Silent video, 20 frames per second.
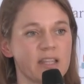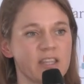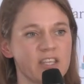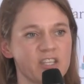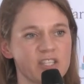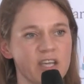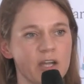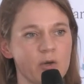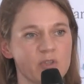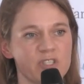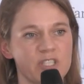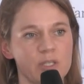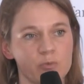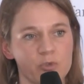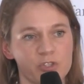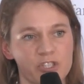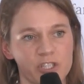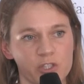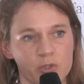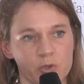Déjà, le type
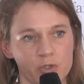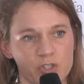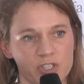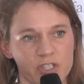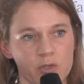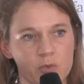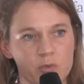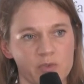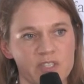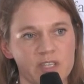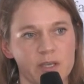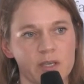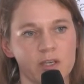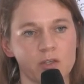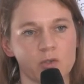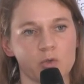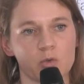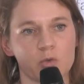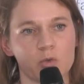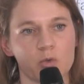de chirurgie, on
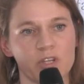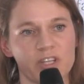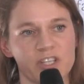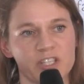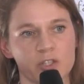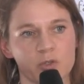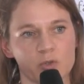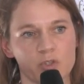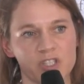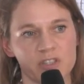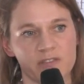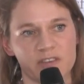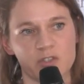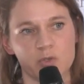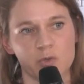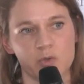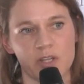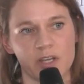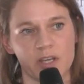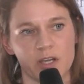sait que les chirurgies
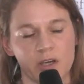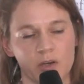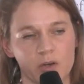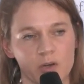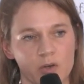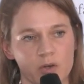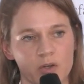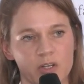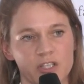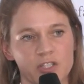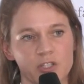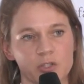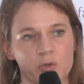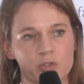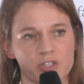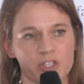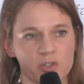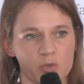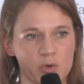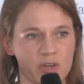vasculaires, euh, les
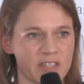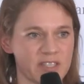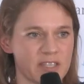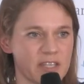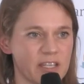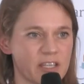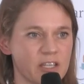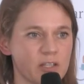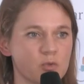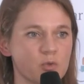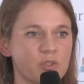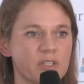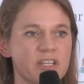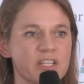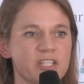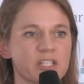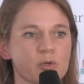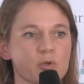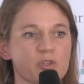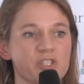chirurgies thoraciques, toutes
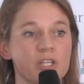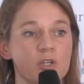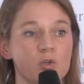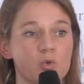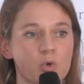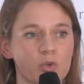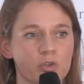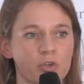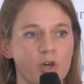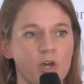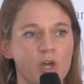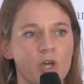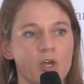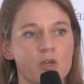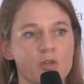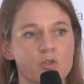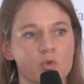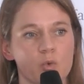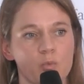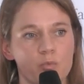les chirurgies lourdes
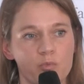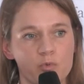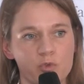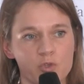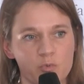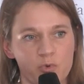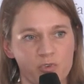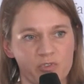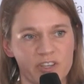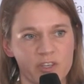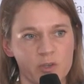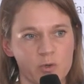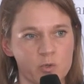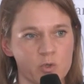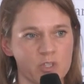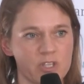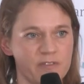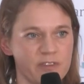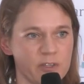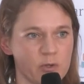sont plus pourvoyeuses
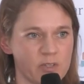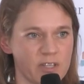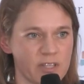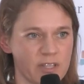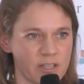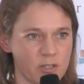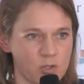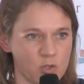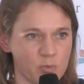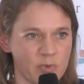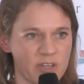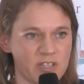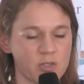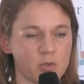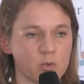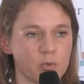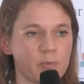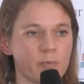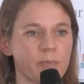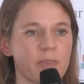de difficultés
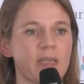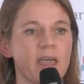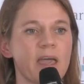d'extubation,